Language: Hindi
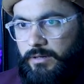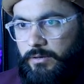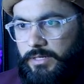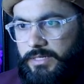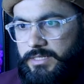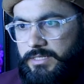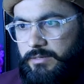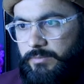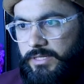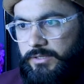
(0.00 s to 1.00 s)
और इसके
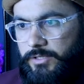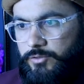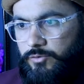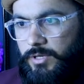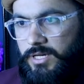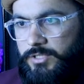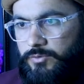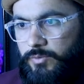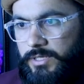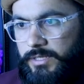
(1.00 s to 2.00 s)
बाद ये जो लास्ट
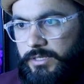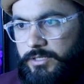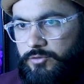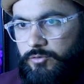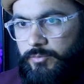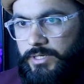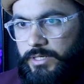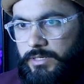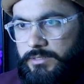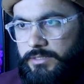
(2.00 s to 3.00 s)
वन है इसको मैं
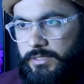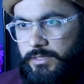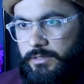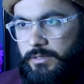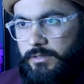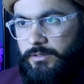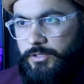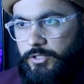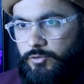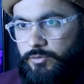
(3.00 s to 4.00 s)
यहाँ से
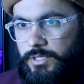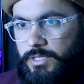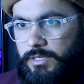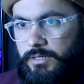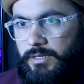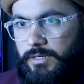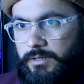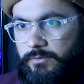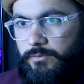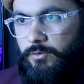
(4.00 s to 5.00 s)
ये जो ग्रीन कलर
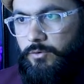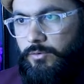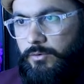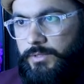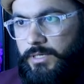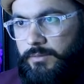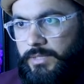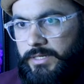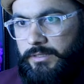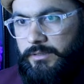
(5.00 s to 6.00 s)
है वो यहाँ
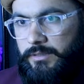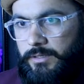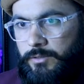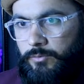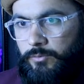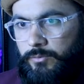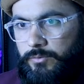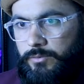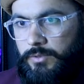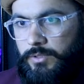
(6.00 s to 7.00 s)
पर ऐड कर रहा हूँ
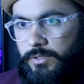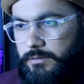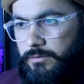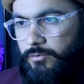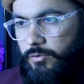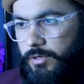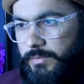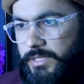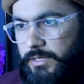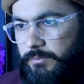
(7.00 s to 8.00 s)
तो
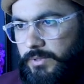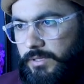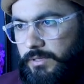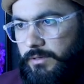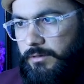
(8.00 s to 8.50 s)
हमने यहाँ पर